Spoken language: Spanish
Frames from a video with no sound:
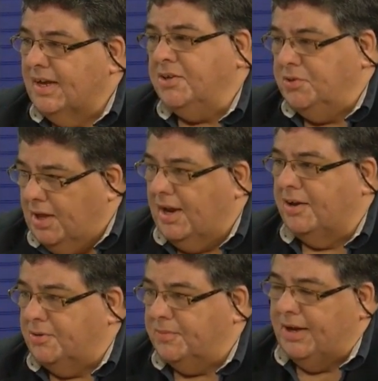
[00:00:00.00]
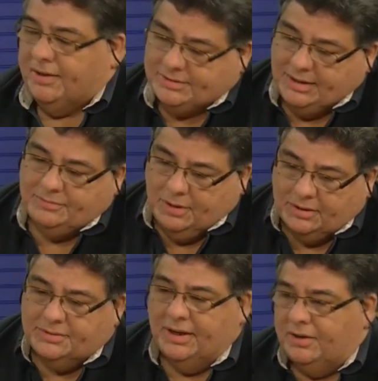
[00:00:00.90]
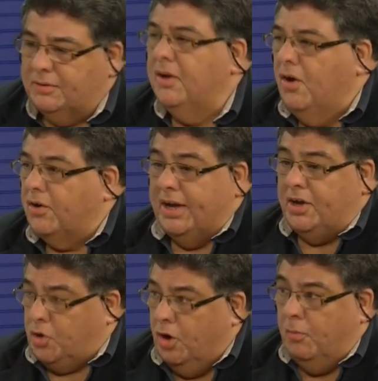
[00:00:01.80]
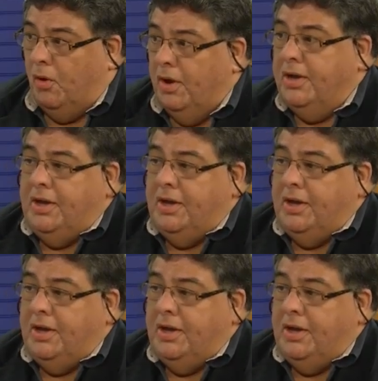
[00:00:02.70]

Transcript: Ayudar a la comunidad, sí, bueno, ok, ¿cómo?